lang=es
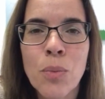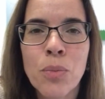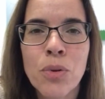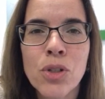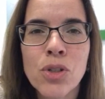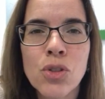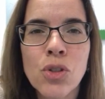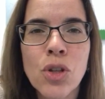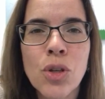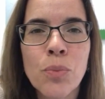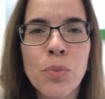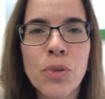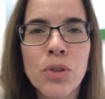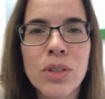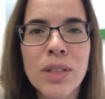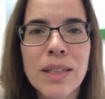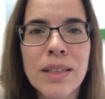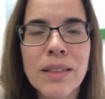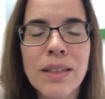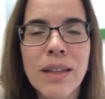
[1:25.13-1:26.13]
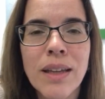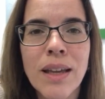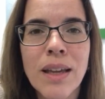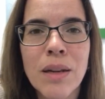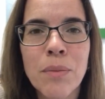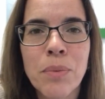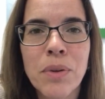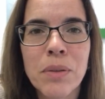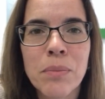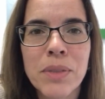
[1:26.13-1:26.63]
Por eso es importante
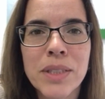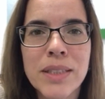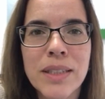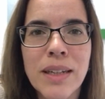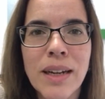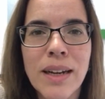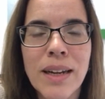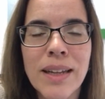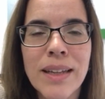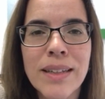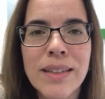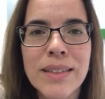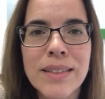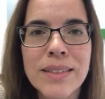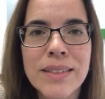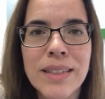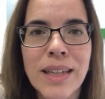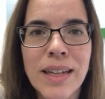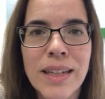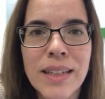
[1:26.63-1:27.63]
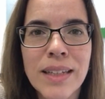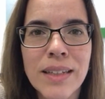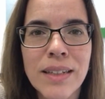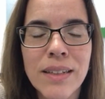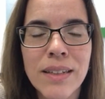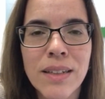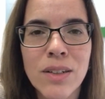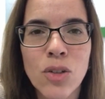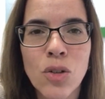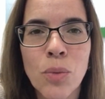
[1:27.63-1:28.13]
el permitirles
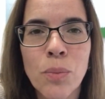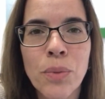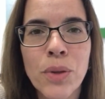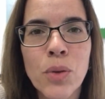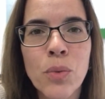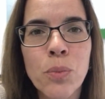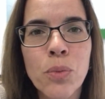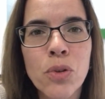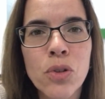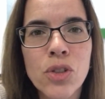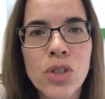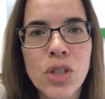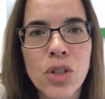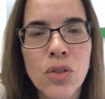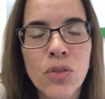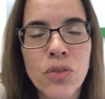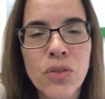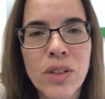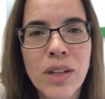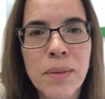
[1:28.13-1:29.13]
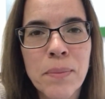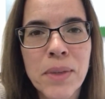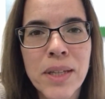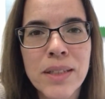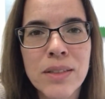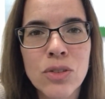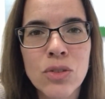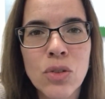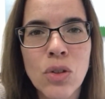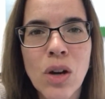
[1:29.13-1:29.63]
salir, romper un poco ese
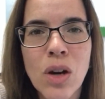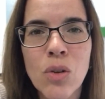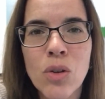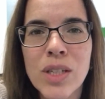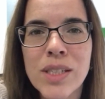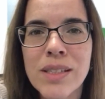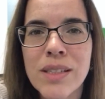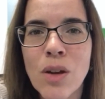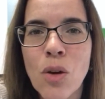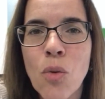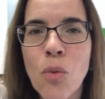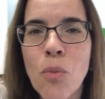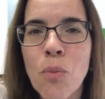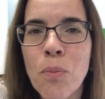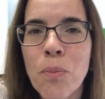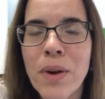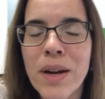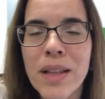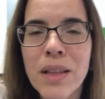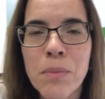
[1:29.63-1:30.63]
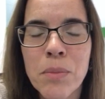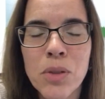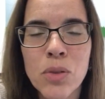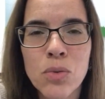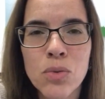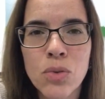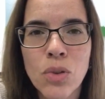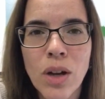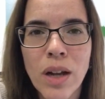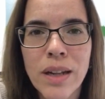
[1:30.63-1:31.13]
confinamiento, aunque sea un par de
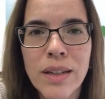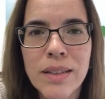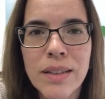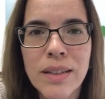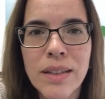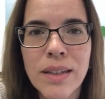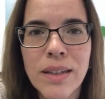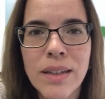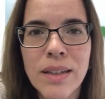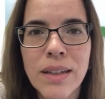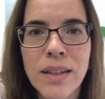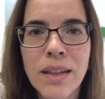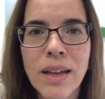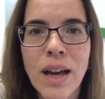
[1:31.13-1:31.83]
minutos al día,